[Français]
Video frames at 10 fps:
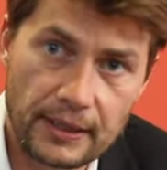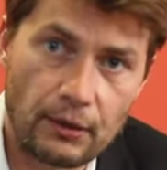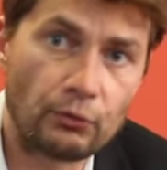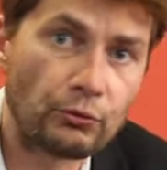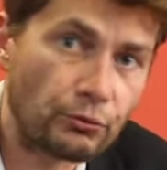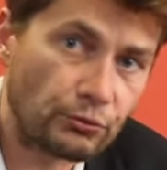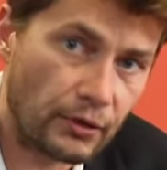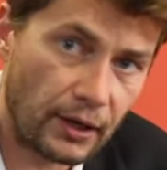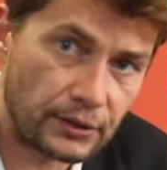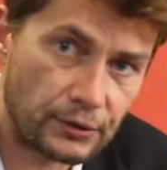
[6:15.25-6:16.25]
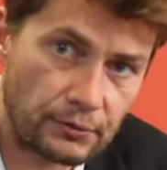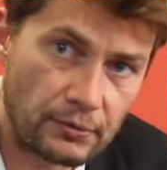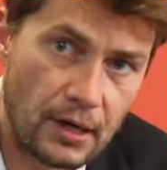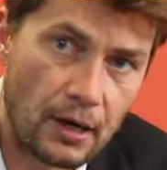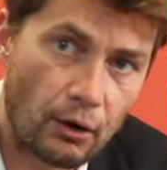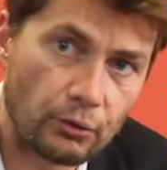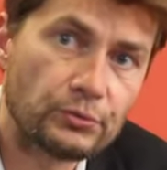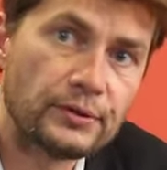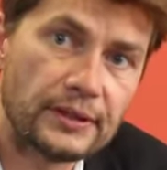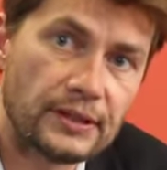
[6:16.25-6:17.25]
qui rendent compte de leur action en
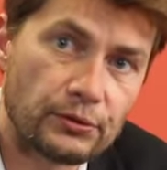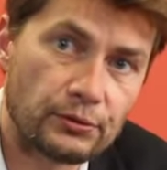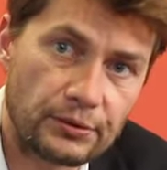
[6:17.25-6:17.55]
utilisant